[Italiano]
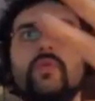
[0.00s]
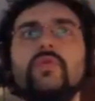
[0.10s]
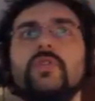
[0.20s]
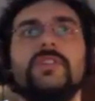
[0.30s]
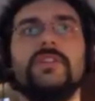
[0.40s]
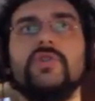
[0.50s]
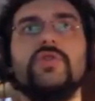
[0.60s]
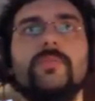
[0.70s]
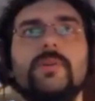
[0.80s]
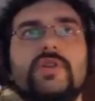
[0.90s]
tutto al
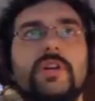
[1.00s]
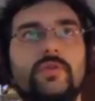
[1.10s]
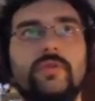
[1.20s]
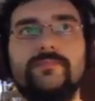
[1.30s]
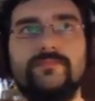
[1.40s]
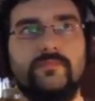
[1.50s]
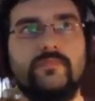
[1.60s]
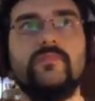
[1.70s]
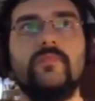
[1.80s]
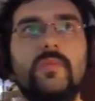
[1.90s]
75%,
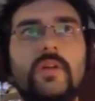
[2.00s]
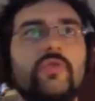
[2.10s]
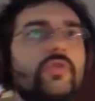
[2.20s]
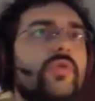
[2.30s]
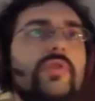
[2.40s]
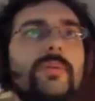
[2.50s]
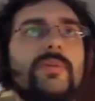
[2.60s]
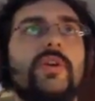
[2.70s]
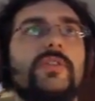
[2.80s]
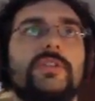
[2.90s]
sono alcuni dei
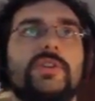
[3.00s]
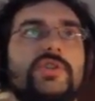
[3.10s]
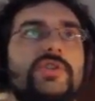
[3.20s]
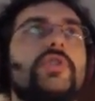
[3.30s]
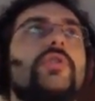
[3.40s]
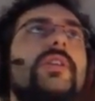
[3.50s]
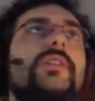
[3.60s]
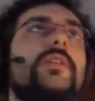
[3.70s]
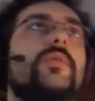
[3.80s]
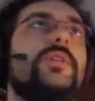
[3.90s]
migliori strategici in
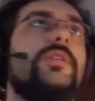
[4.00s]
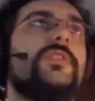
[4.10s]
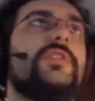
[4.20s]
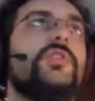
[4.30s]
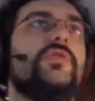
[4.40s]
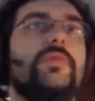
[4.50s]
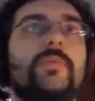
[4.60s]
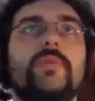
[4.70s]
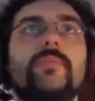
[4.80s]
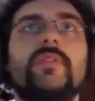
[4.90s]
circolazione, quindi fateci
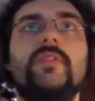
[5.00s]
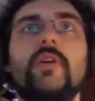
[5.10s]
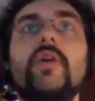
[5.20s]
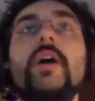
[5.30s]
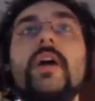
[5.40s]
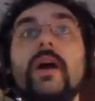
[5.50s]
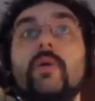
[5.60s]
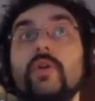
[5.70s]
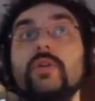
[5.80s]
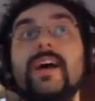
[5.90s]
assolutamente un pensiero. E a
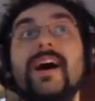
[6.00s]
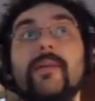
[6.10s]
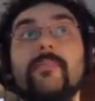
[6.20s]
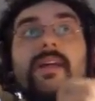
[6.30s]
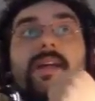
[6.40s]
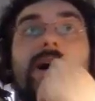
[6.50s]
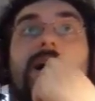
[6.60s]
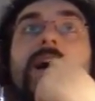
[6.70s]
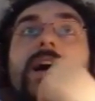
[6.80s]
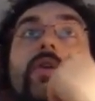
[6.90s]
quello di Arma, che
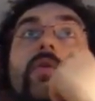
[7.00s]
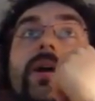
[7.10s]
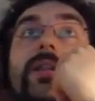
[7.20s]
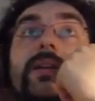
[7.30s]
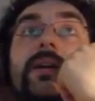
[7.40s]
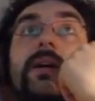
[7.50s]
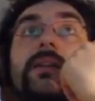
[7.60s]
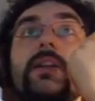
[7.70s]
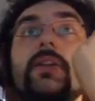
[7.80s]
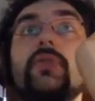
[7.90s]
ha Arrowhead
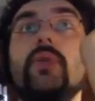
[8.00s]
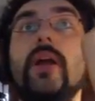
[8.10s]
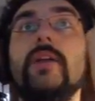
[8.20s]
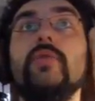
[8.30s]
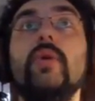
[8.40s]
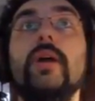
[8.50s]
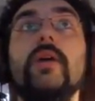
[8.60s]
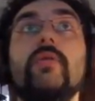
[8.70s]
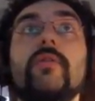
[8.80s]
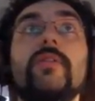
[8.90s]
addirittura a
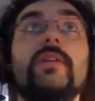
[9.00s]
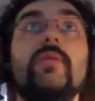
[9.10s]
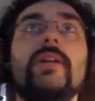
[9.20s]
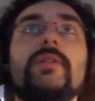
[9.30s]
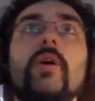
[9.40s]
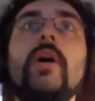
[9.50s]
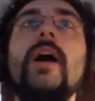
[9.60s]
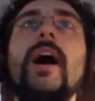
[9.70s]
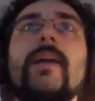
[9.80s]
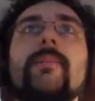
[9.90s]
2,24
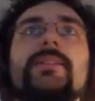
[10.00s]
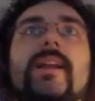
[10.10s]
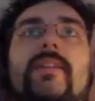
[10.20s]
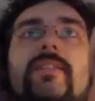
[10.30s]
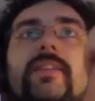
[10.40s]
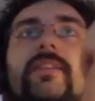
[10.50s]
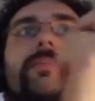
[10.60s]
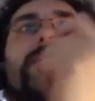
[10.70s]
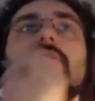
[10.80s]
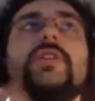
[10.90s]
Arma 3 al
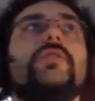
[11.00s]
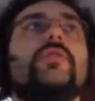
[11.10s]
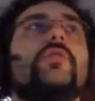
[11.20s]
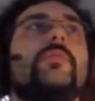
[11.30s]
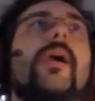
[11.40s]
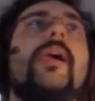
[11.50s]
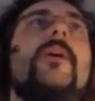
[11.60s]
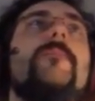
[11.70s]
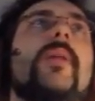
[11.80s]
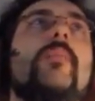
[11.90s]
60%, insomma,
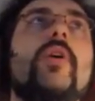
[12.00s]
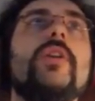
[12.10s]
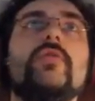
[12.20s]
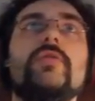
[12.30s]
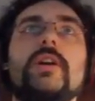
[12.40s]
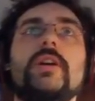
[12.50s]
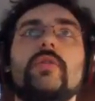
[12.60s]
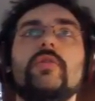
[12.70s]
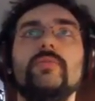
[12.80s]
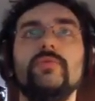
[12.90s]
buoni sconti anche da
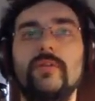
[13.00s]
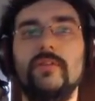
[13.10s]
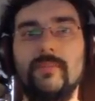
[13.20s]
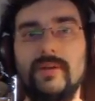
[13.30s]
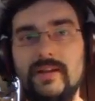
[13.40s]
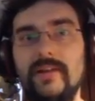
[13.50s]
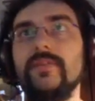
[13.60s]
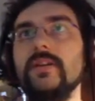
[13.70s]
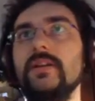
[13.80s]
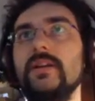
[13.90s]
questo punto di vista, ma
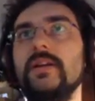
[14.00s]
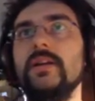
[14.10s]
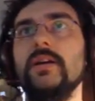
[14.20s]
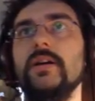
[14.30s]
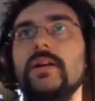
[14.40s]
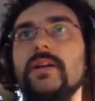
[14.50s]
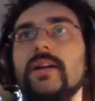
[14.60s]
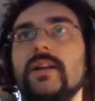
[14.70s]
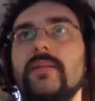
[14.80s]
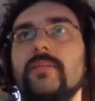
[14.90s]
niente di eh,
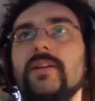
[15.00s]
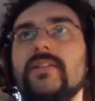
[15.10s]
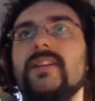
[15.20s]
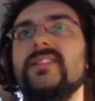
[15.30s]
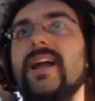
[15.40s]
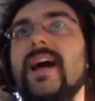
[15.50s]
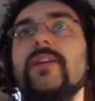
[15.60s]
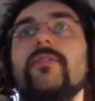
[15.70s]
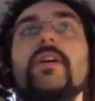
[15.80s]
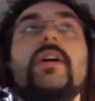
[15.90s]
incredibile. Star
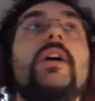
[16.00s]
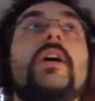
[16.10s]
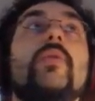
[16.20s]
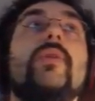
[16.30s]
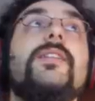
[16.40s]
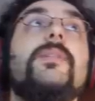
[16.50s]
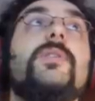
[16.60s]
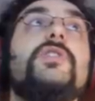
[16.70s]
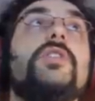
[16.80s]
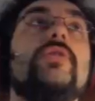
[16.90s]
Drive
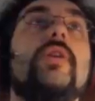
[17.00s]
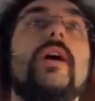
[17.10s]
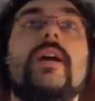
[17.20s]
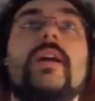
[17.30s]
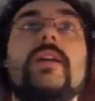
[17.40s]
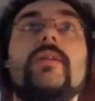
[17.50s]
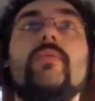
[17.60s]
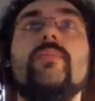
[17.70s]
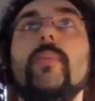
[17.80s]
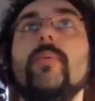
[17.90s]
40% e anche lì
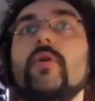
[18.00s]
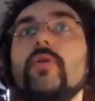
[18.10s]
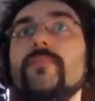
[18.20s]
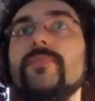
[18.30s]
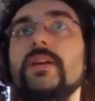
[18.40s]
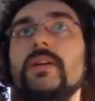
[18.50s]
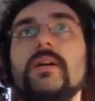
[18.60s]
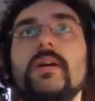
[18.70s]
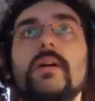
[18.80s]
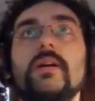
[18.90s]
un po' poco di,
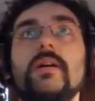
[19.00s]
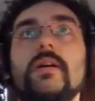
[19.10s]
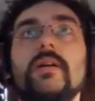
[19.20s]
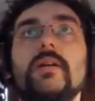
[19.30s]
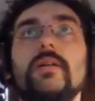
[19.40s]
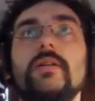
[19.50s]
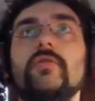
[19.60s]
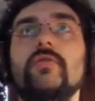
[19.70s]
eh, di